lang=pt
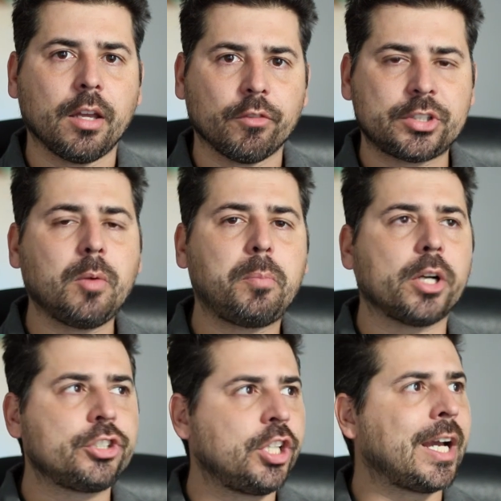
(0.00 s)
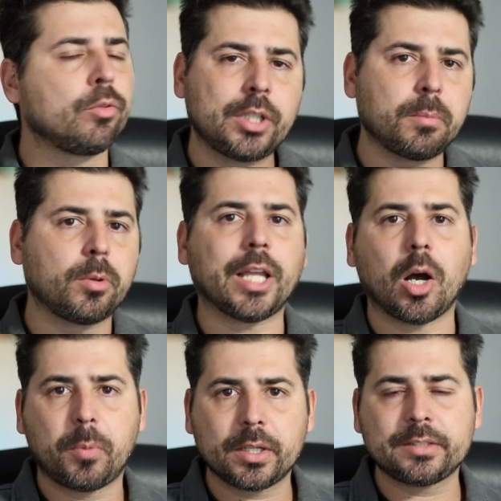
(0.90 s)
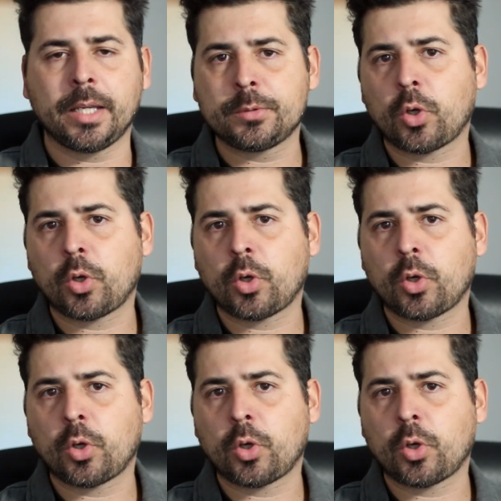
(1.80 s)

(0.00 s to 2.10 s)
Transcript: Você não pode chegar num tribunal, por exemplo,